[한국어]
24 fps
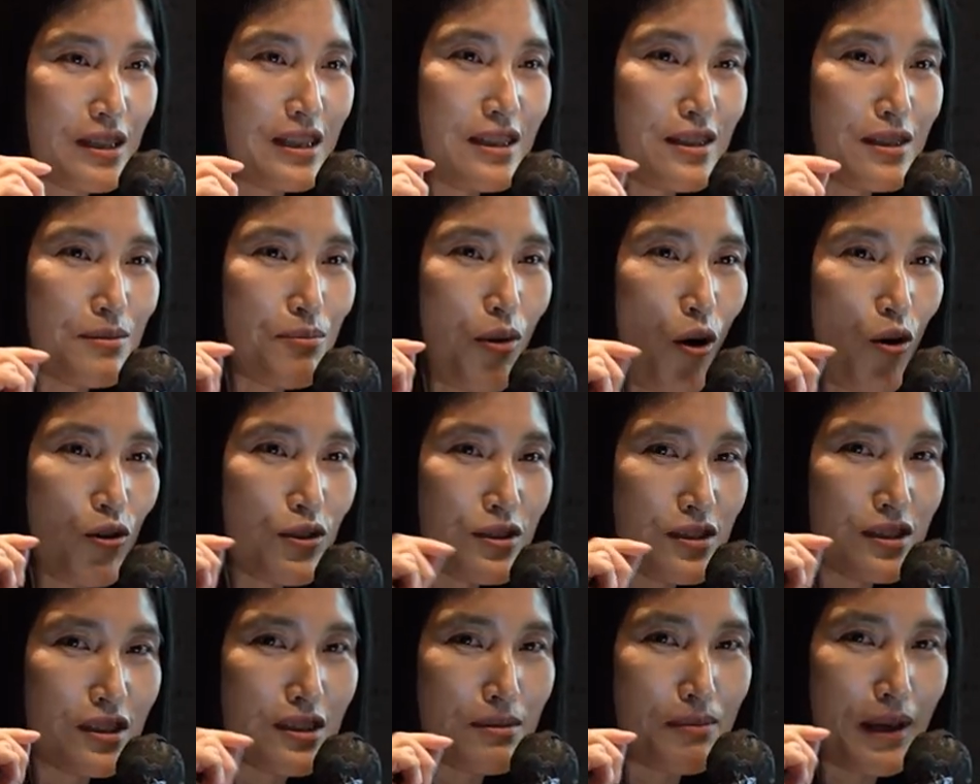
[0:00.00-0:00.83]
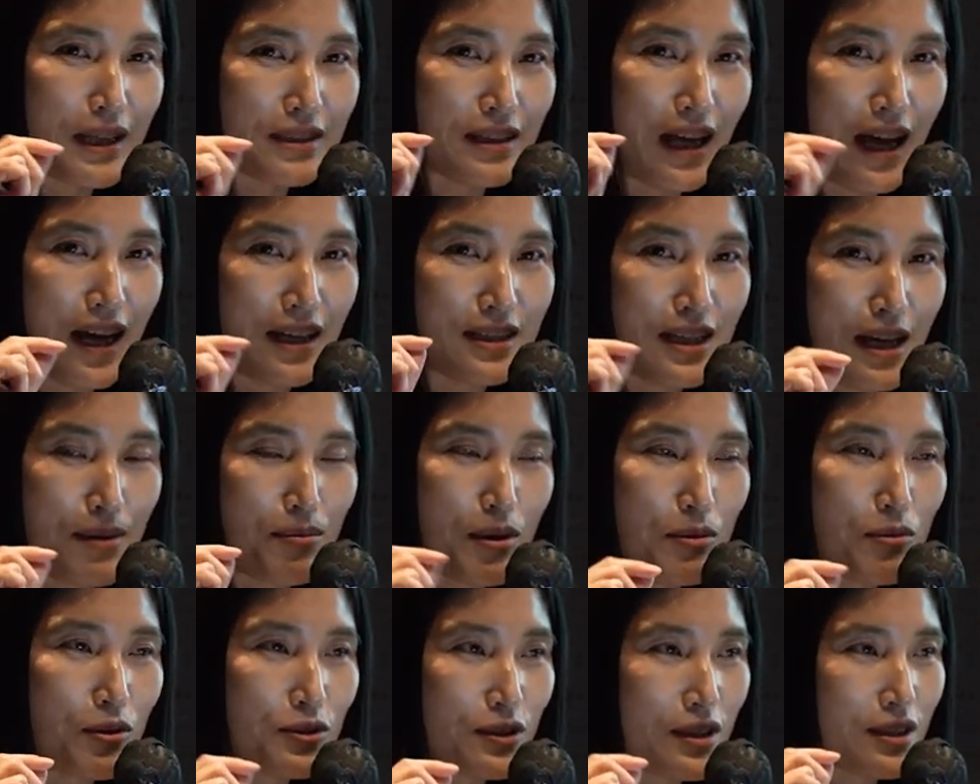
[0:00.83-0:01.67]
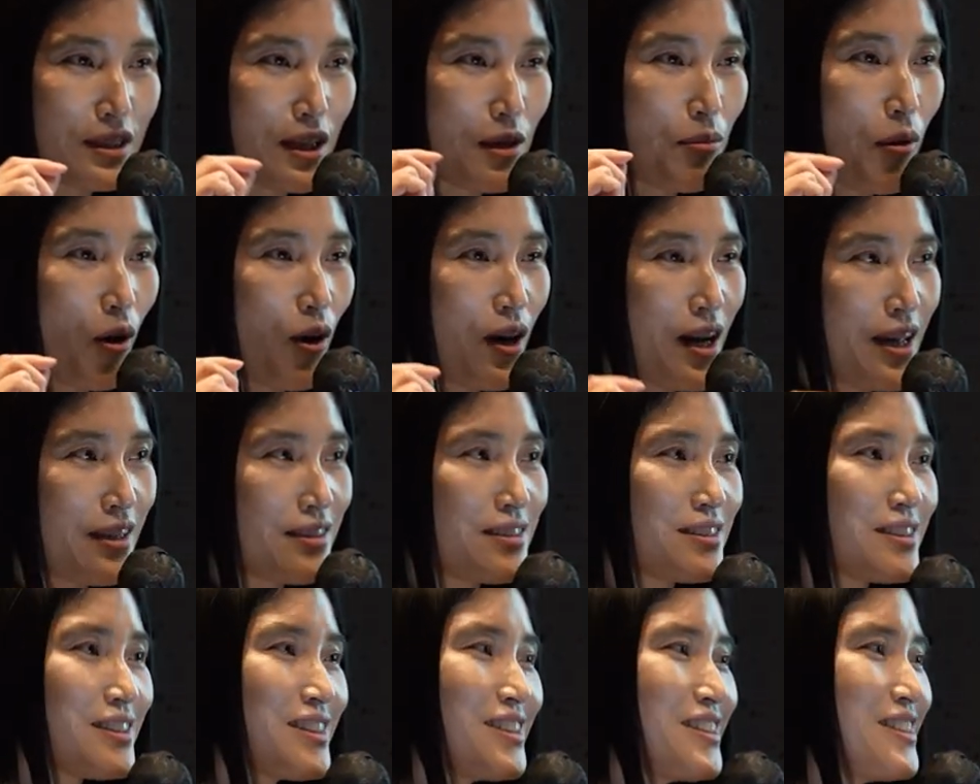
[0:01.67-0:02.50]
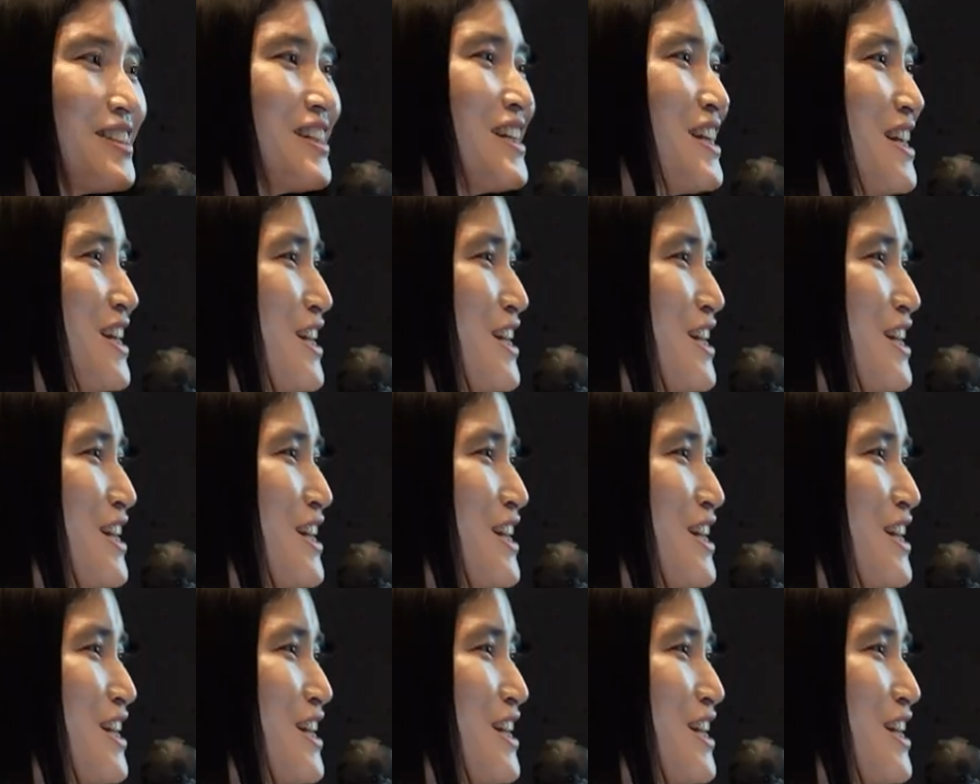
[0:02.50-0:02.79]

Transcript: 있는 버그들을 막 다 잡아먹잖아요 벌레들을